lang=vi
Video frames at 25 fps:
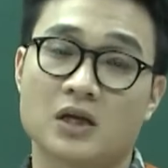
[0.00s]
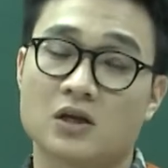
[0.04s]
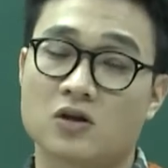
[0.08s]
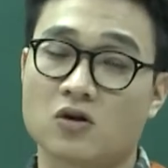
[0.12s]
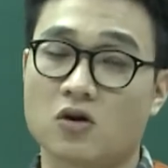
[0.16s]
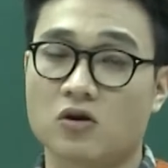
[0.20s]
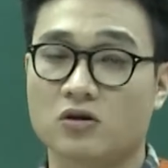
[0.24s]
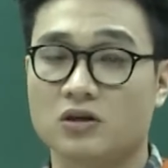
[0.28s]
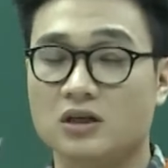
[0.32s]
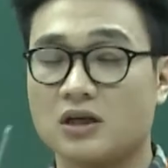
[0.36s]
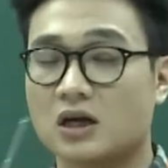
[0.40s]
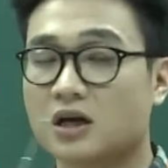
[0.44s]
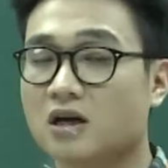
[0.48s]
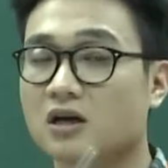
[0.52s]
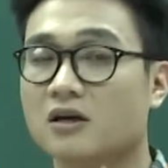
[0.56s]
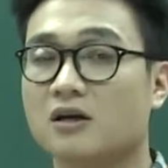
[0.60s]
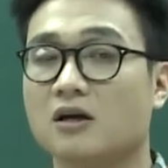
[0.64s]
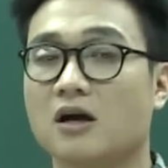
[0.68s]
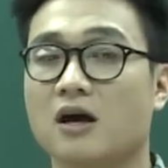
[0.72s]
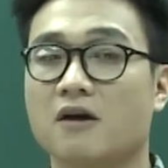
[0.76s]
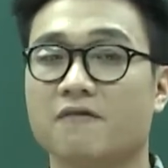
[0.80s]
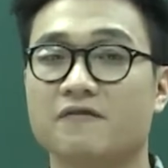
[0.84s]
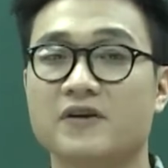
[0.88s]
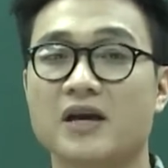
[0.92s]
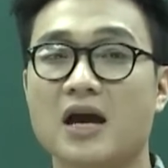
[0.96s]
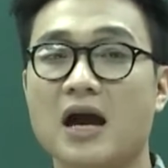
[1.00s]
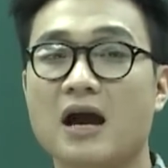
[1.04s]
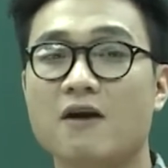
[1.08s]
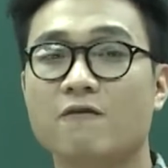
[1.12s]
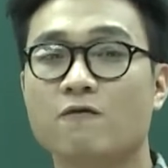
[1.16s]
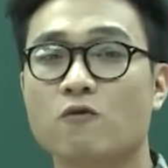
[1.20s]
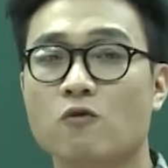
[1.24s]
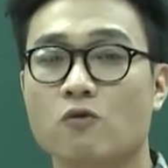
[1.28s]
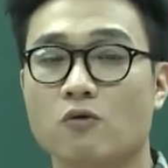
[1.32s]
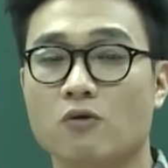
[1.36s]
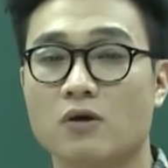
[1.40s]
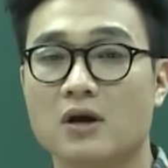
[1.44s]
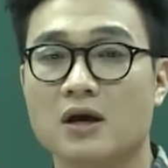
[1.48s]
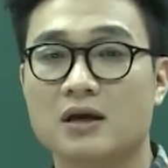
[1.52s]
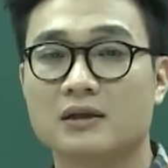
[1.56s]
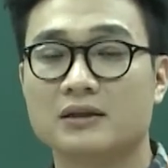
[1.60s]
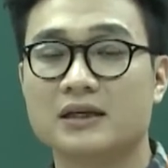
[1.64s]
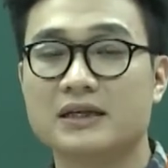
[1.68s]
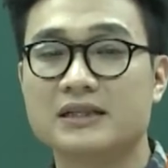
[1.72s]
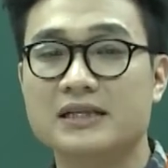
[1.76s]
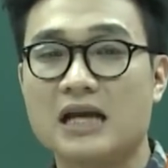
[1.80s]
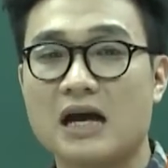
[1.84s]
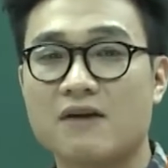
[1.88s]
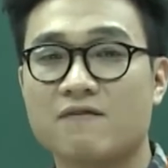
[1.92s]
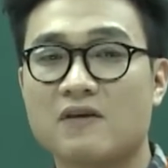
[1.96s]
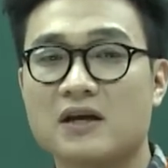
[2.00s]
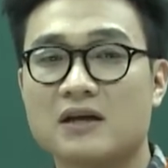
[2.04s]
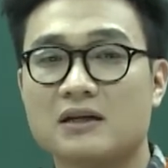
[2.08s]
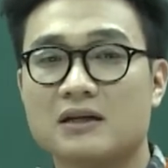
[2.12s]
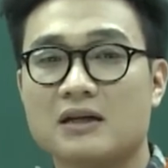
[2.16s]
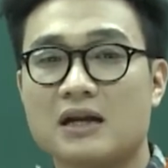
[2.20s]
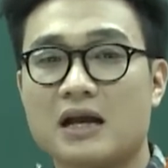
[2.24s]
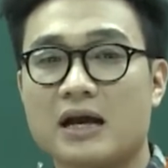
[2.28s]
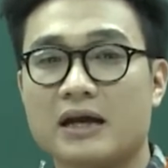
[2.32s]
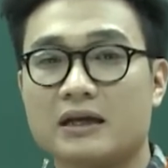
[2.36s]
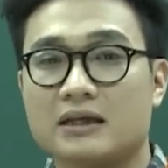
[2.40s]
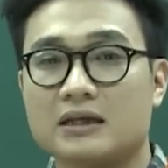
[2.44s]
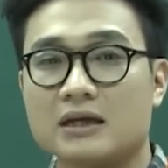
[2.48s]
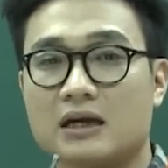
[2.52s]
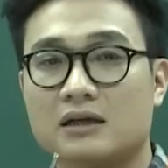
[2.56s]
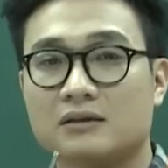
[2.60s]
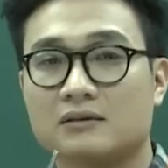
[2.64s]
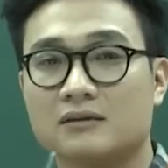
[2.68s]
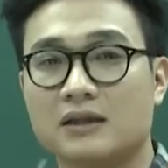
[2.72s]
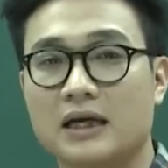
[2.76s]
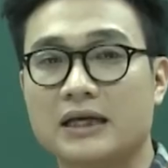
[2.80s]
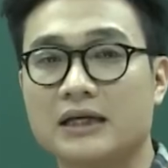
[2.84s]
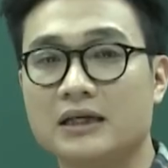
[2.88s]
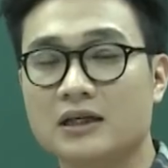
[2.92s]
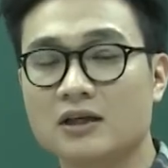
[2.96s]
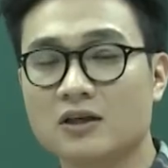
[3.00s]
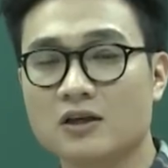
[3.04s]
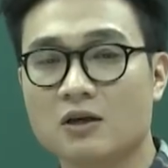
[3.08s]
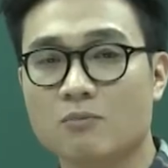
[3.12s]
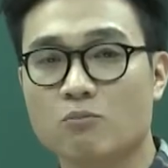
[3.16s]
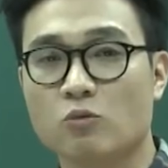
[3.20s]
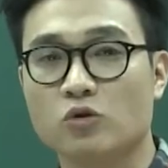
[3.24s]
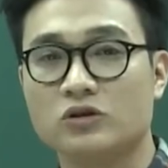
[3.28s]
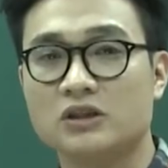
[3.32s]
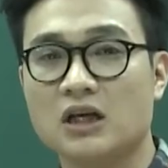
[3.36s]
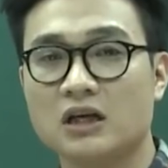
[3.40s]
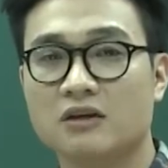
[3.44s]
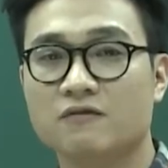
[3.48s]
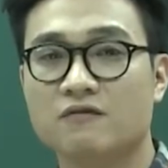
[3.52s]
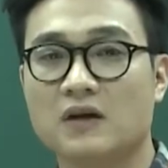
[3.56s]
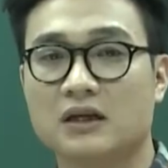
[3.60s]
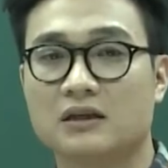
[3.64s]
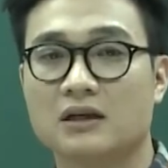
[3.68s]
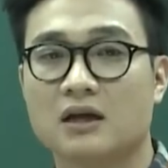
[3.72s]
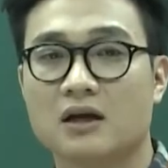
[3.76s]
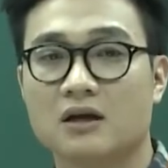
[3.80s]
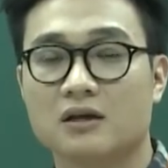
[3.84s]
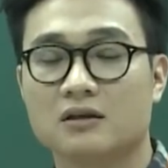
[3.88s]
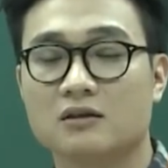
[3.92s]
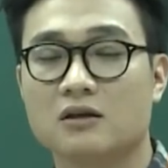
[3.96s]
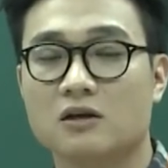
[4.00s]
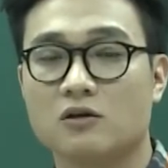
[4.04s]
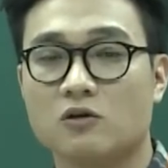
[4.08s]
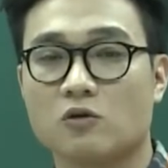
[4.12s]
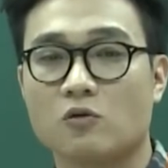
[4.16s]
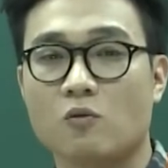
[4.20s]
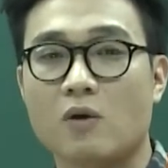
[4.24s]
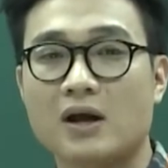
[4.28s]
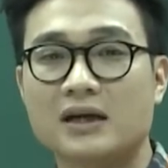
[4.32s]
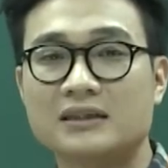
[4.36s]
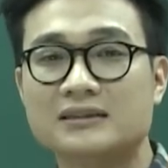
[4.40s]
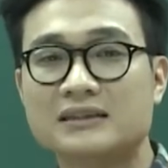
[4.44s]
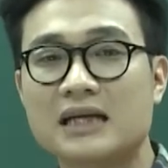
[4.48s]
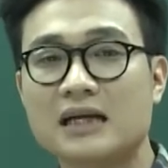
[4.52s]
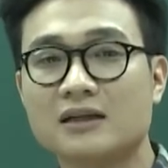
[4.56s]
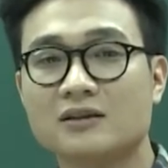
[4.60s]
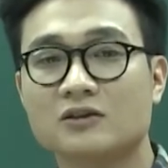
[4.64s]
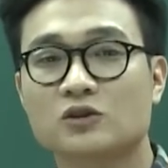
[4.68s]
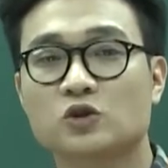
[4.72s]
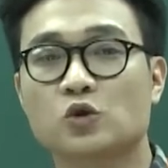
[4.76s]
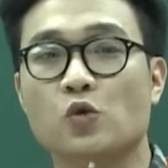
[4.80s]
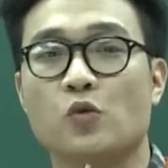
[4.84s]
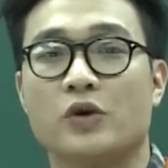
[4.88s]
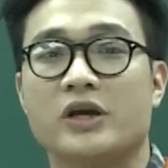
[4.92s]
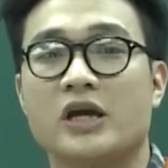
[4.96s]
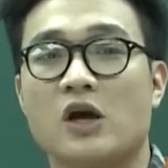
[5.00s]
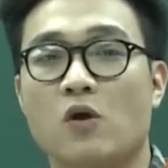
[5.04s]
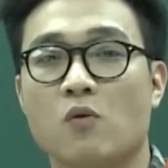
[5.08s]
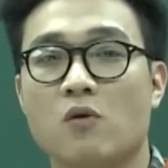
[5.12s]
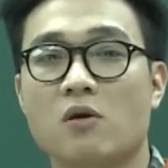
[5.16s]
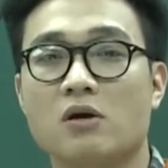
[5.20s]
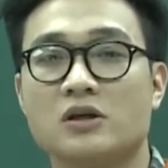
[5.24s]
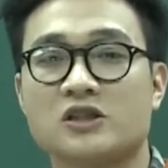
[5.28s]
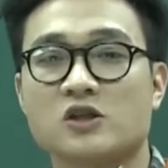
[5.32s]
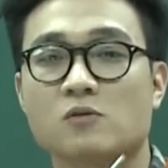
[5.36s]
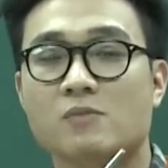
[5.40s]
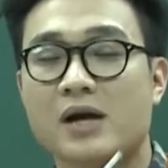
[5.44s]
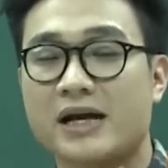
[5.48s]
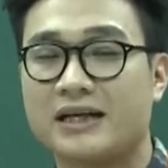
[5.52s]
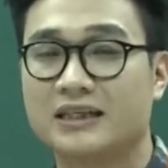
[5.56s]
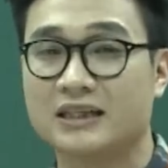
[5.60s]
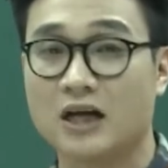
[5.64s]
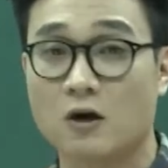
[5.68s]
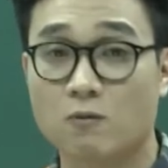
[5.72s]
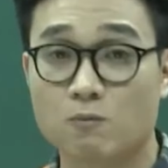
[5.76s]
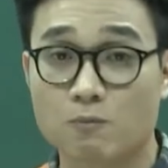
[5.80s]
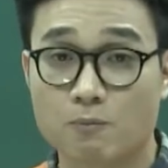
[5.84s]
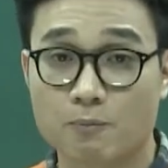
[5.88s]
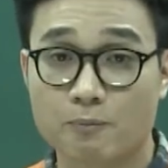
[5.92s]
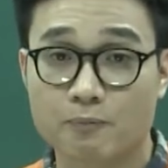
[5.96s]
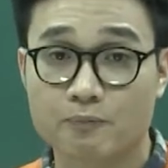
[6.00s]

Còn ở à, phía A Phủ thì nhà văn lại thấy một nhân vật được quan sát chủ yếu ở trong hành động.